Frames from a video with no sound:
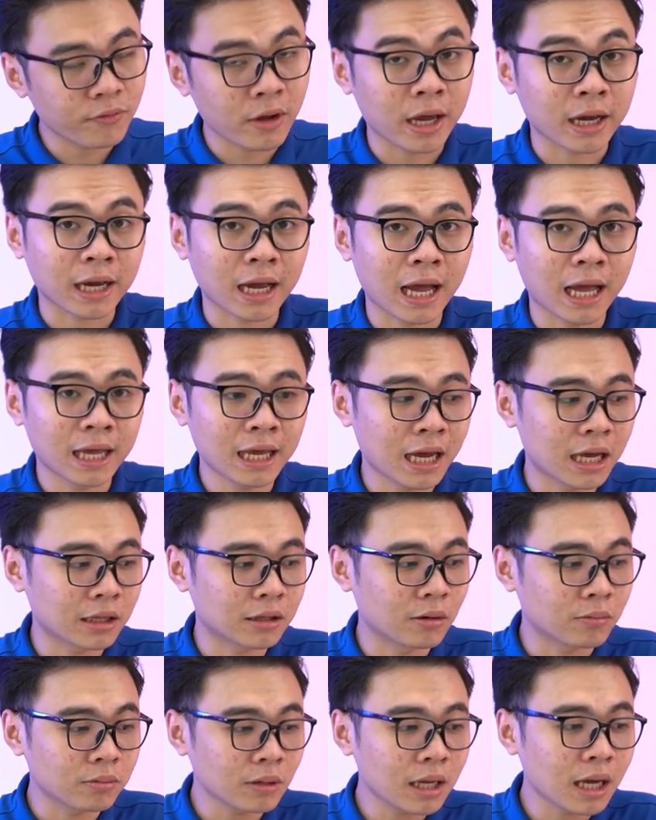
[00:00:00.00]
về cái hệ
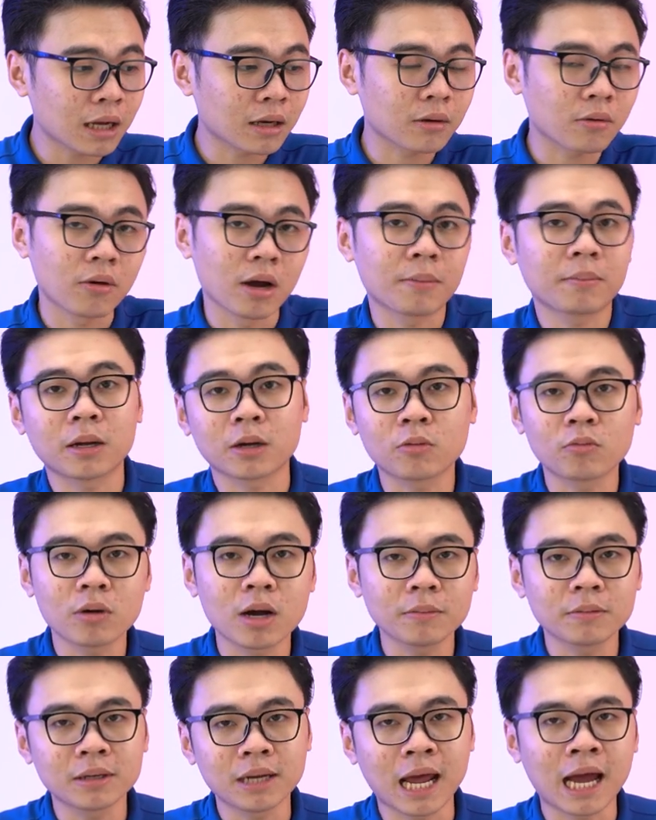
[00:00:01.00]
thống điện của em này cung
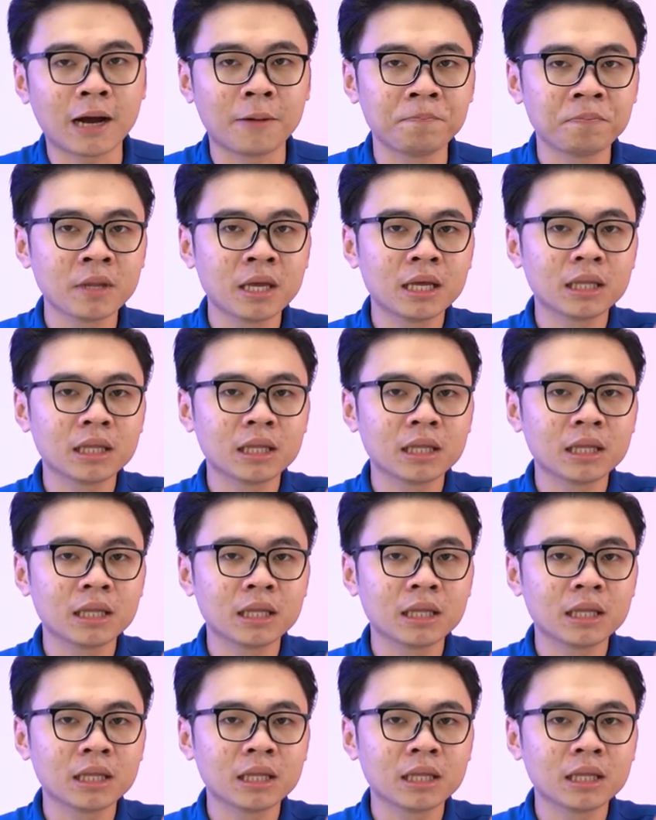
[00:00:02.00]
cấp như nào